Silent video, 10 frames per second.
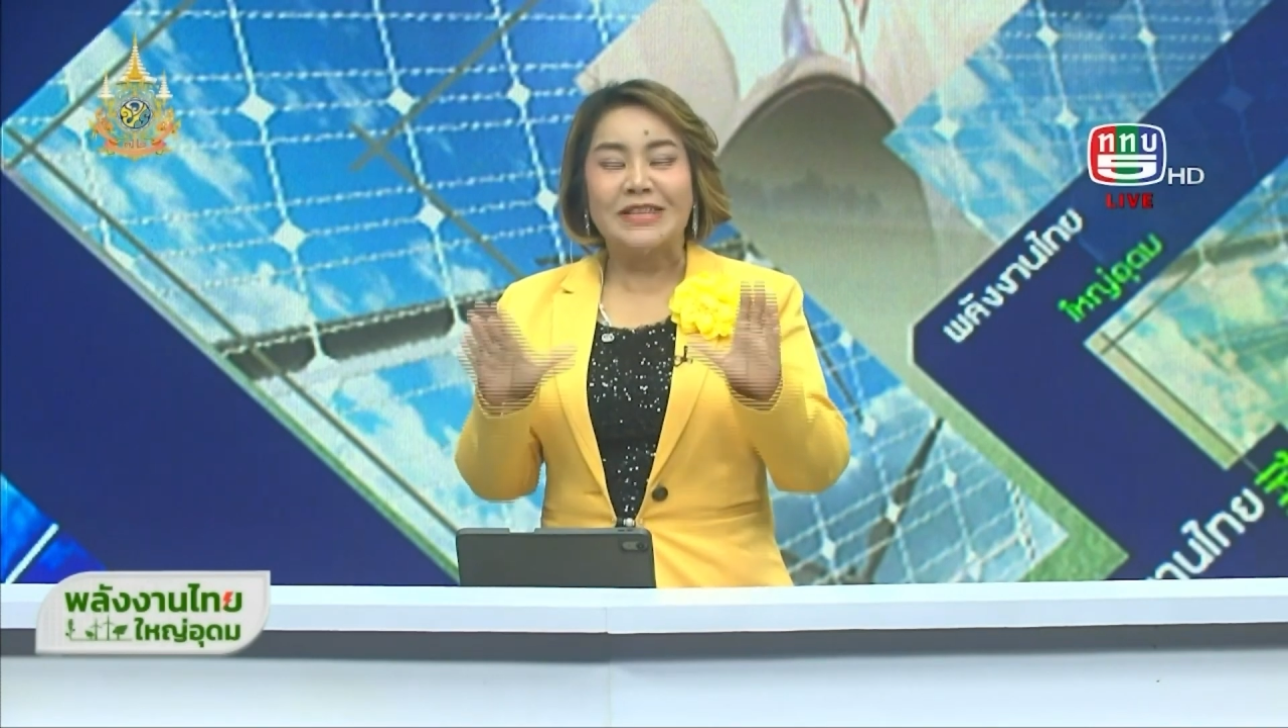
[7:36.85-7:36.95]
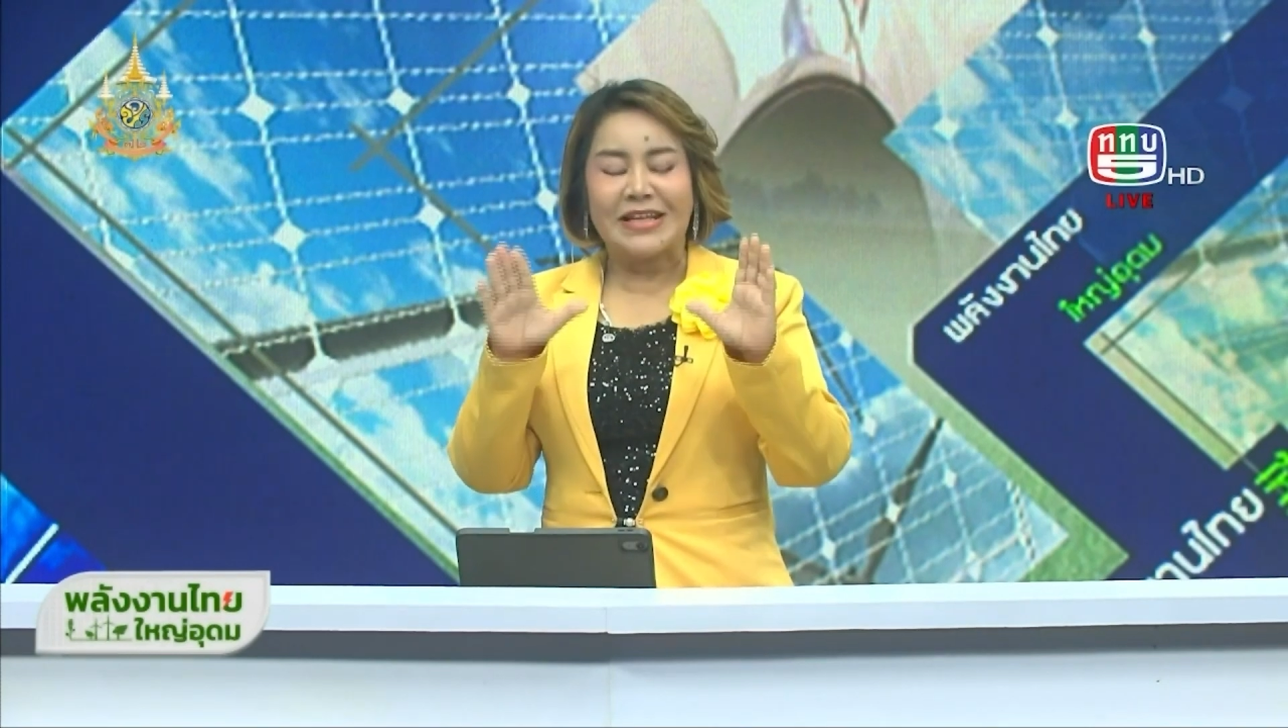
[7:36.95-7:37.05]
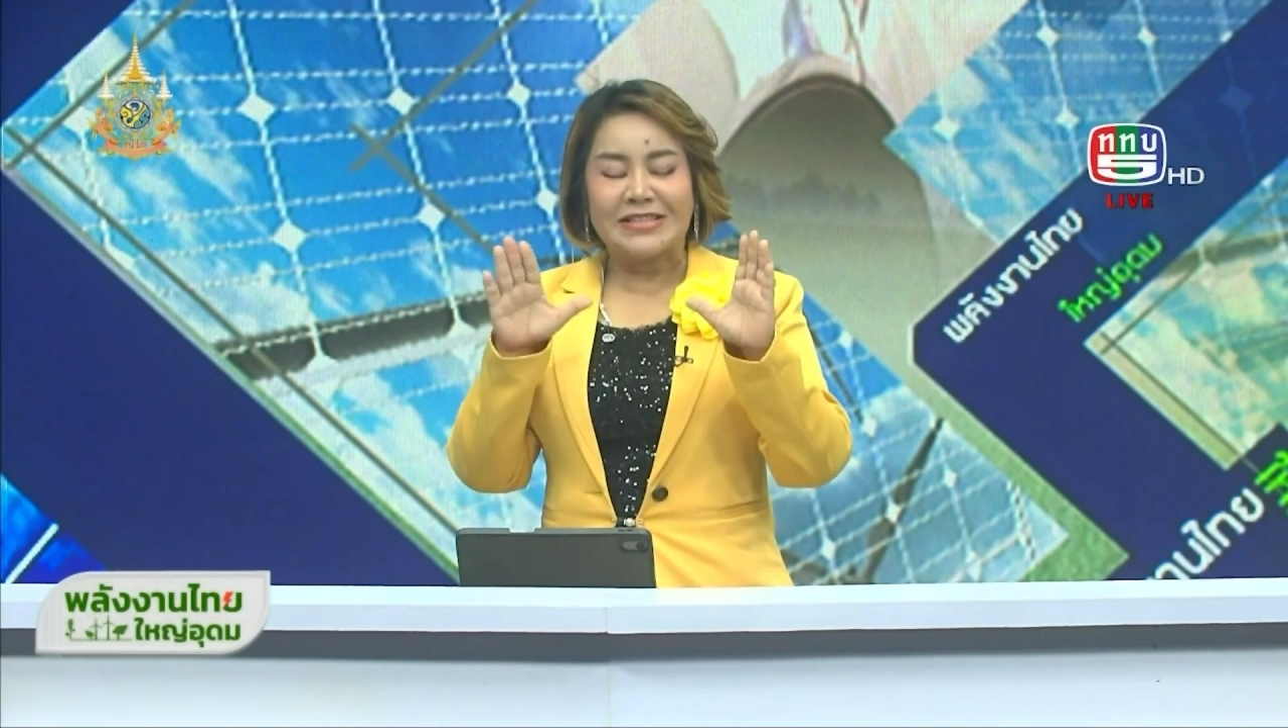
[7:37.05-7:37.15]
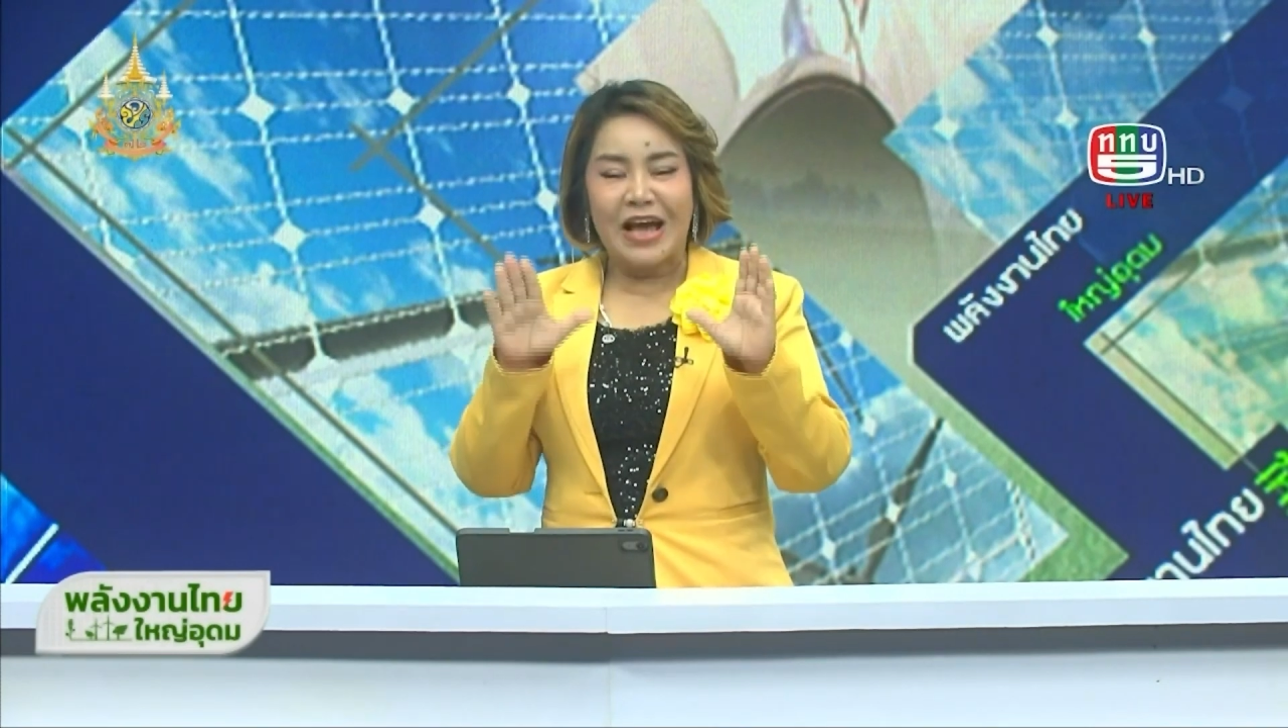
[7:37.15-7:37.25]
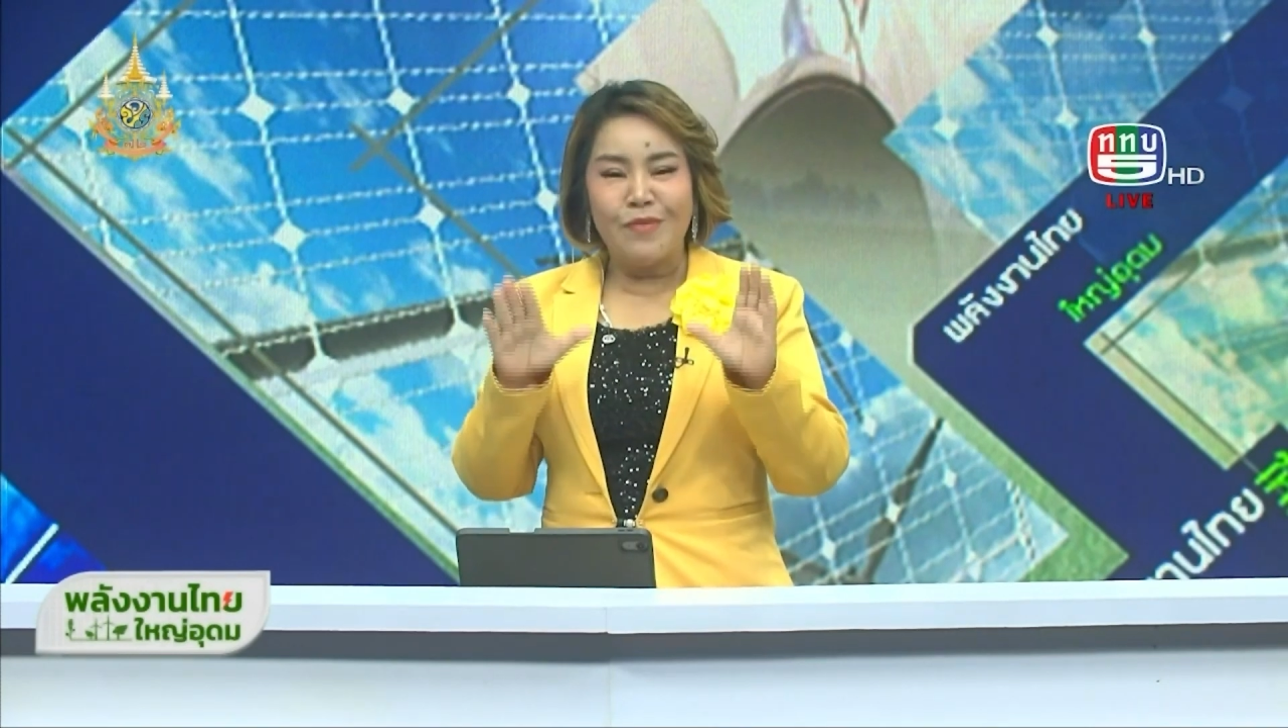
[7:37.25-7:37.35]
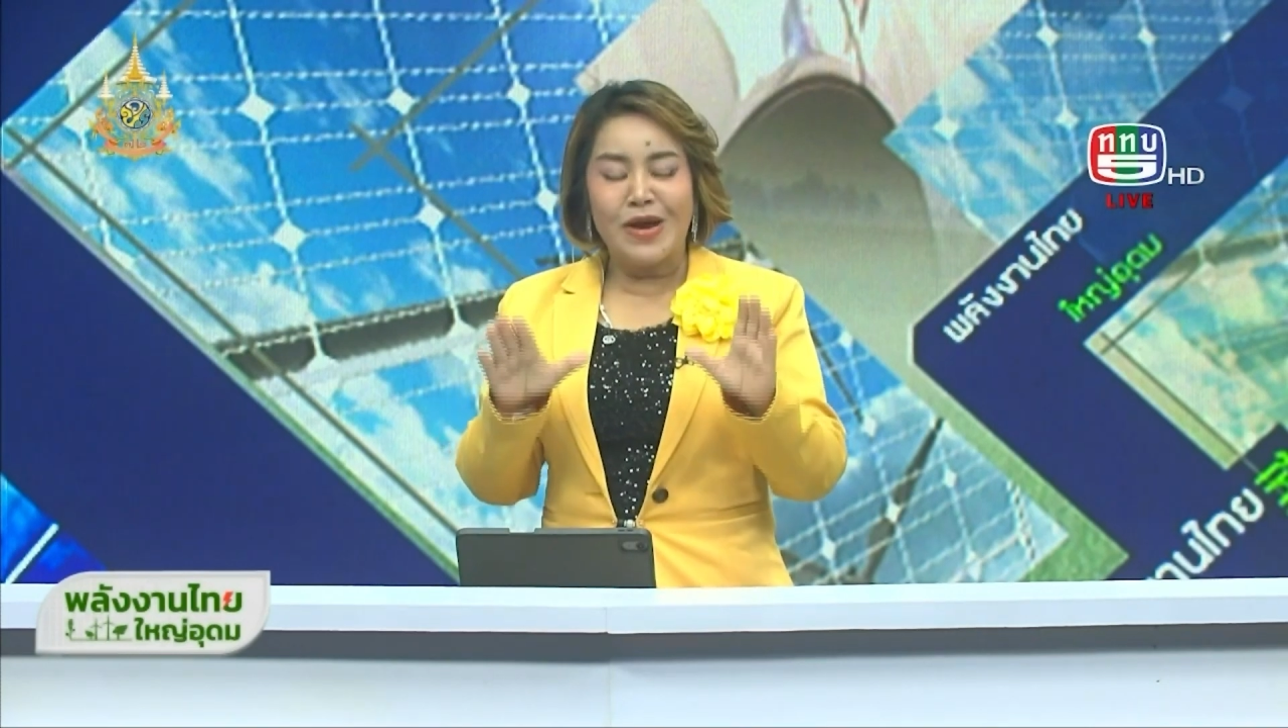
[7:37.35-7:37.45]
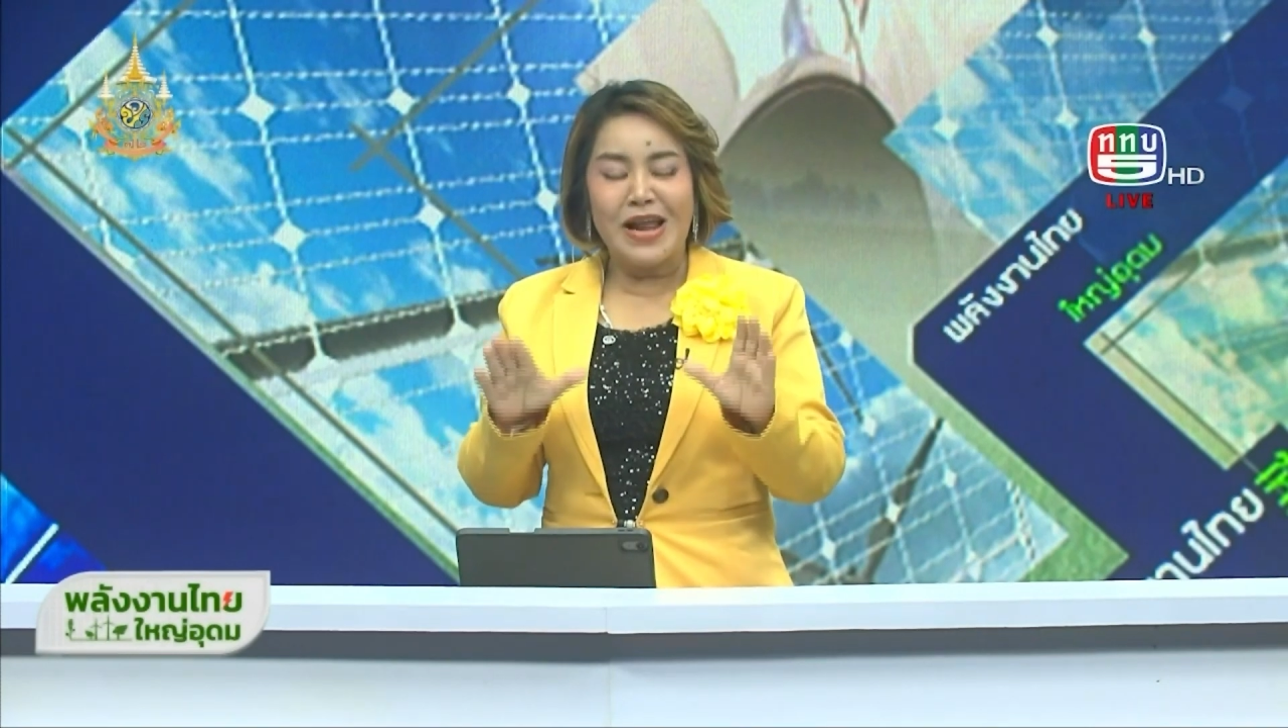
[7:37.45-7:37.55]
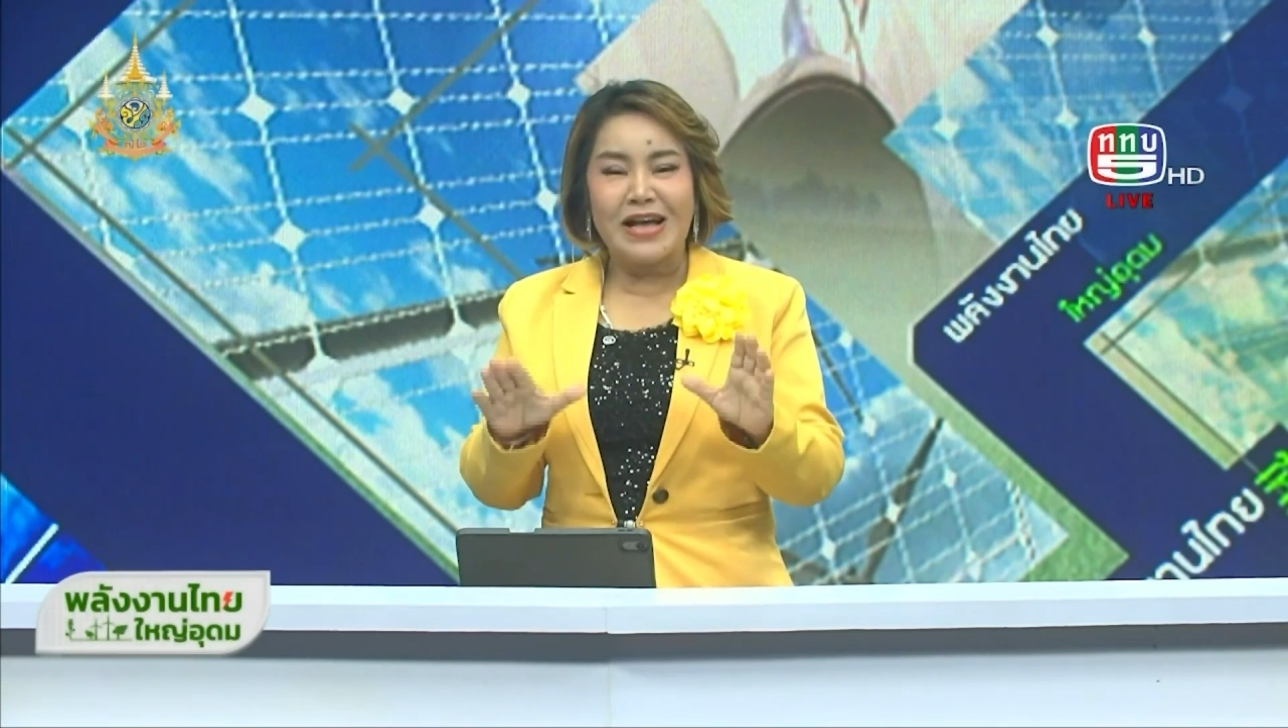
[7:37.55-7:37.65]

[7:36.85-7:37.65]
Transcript: จะใช้พ